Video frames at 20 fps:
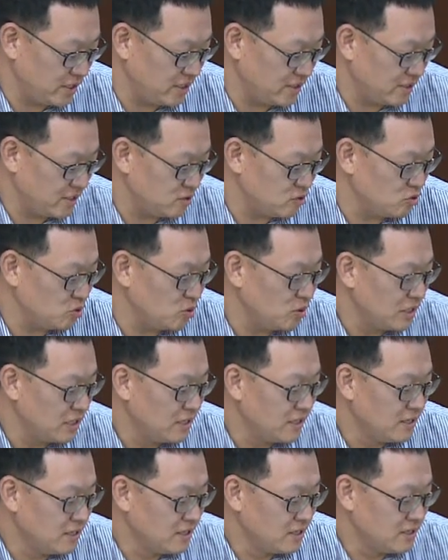예, 네. 그리고
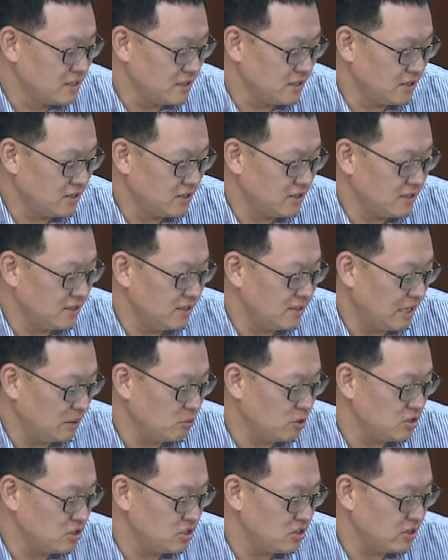어, 이
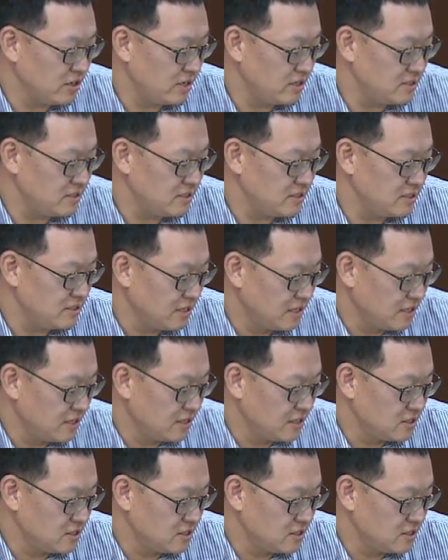남원 지역에는